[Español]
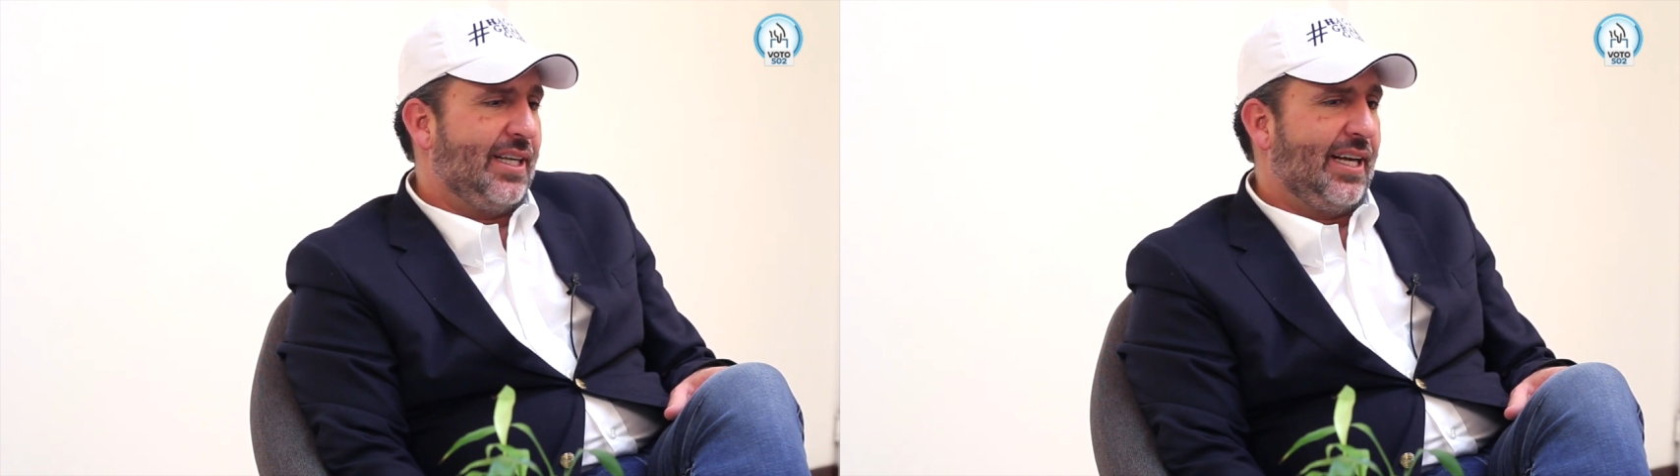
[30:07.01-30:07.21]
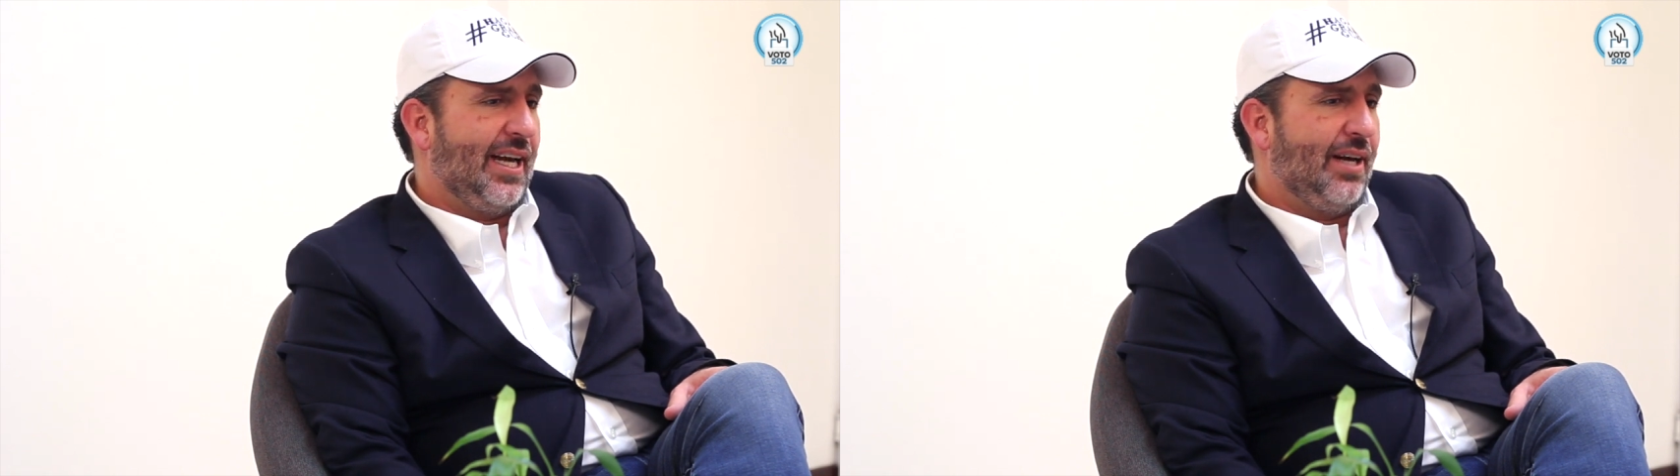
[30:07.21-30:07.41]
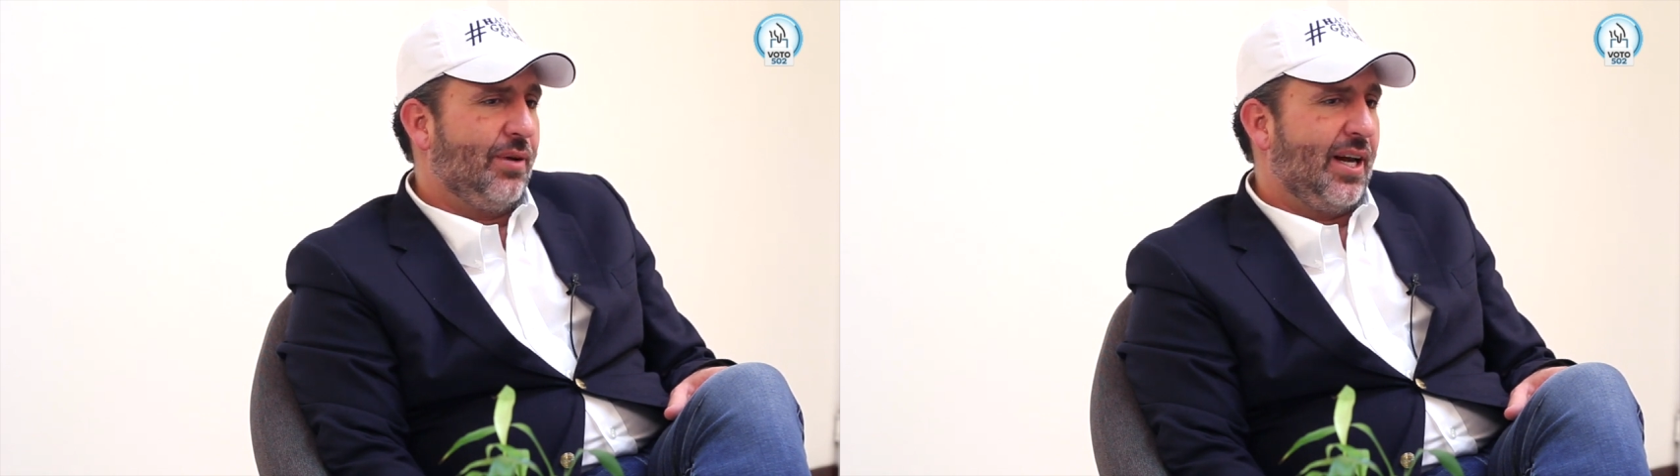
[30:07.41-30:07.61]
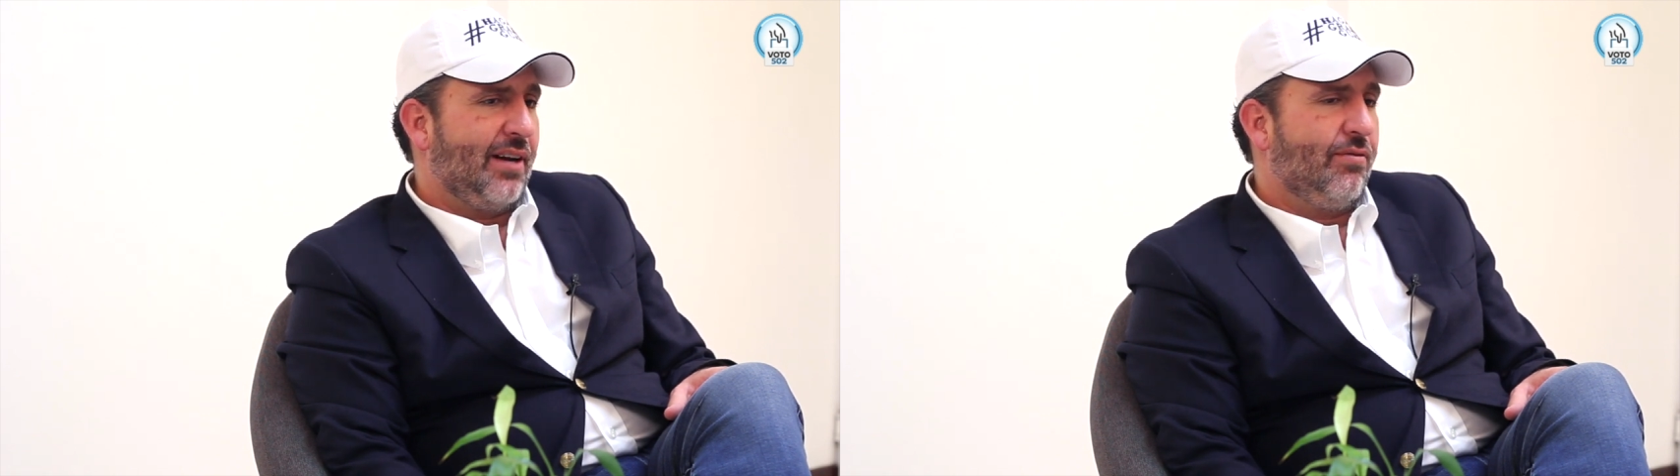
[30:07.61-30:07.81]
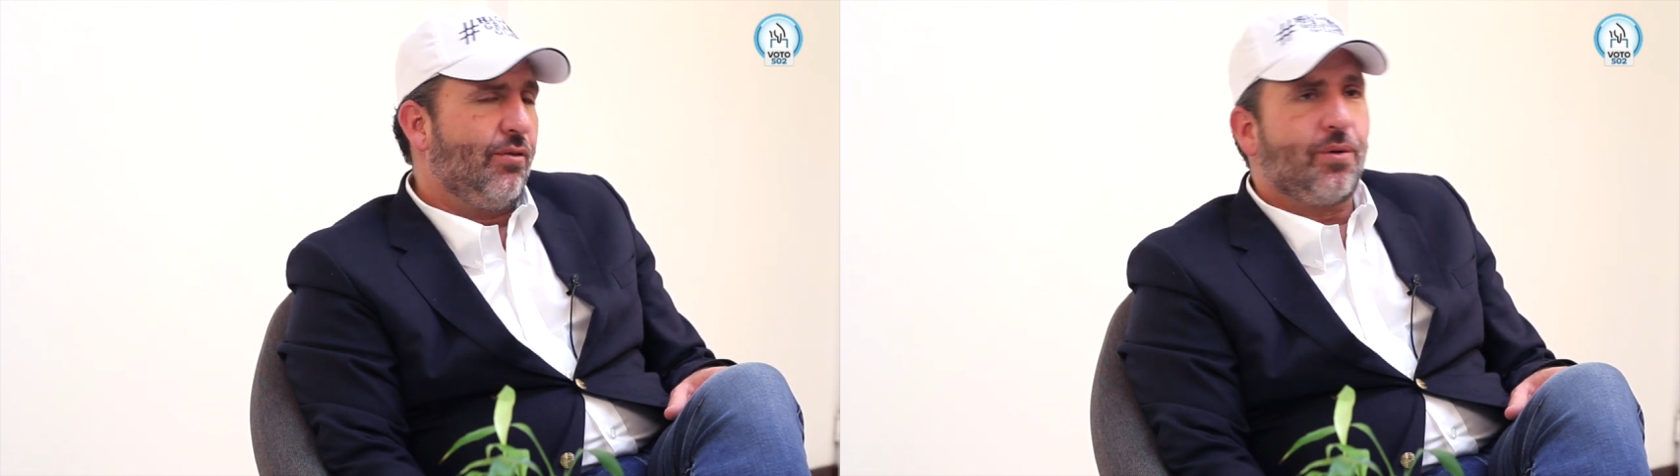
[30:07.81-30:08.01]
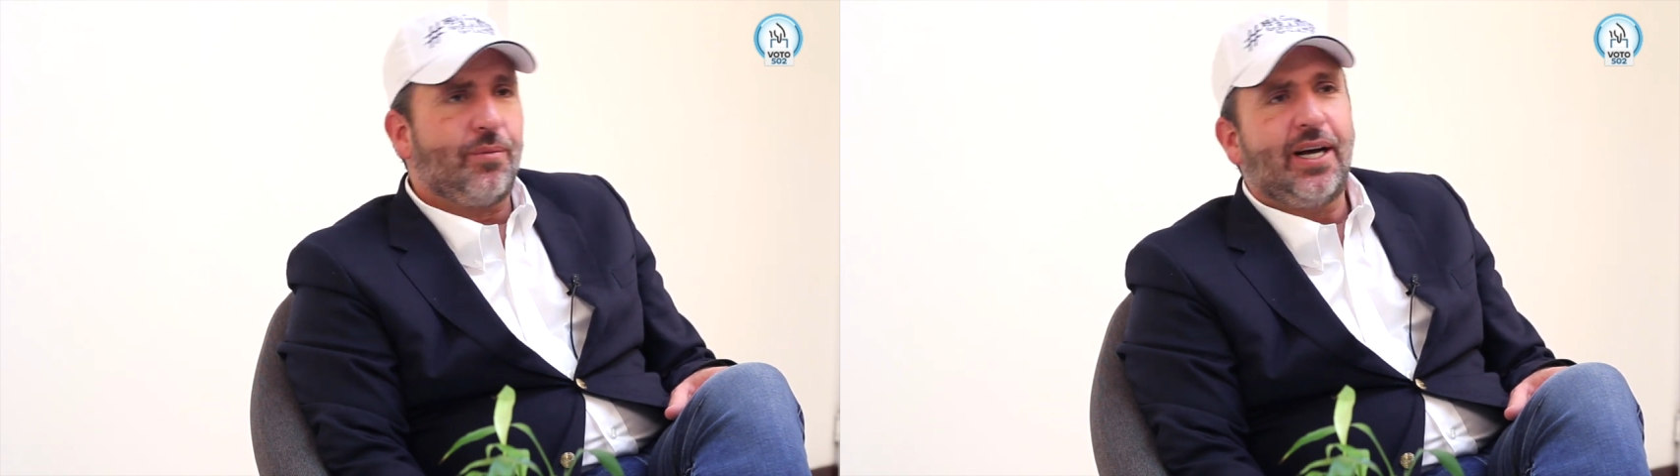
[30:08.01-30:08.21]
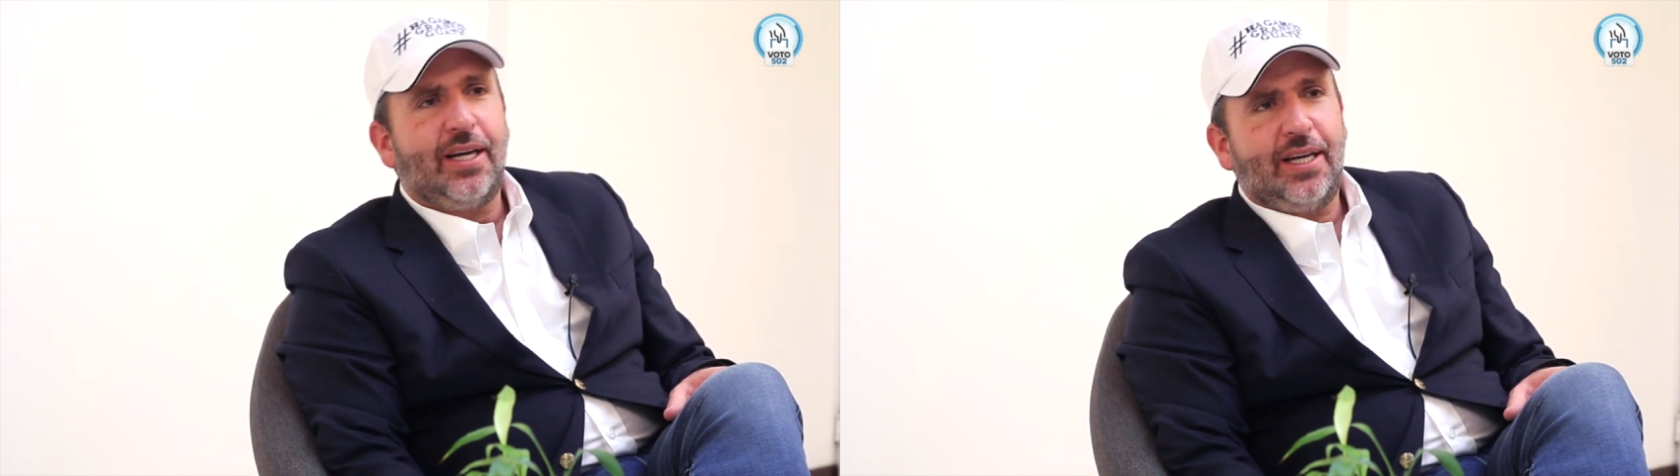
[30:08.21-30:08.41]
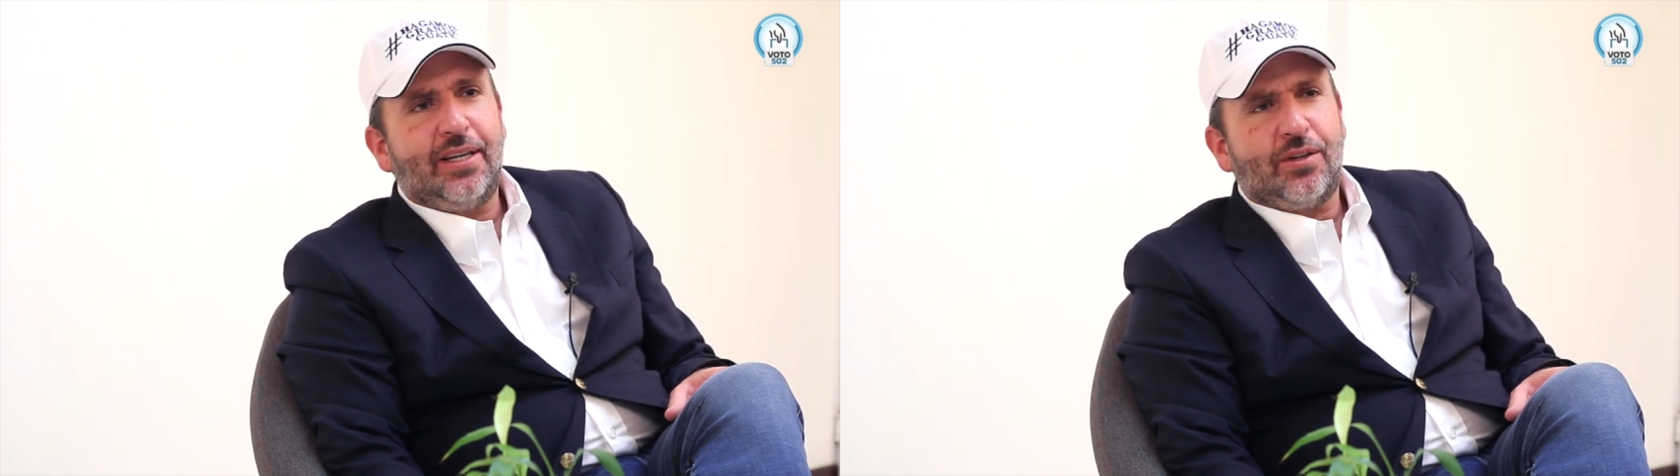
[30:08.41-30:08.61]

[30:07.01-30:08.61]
hacer que haya una reforma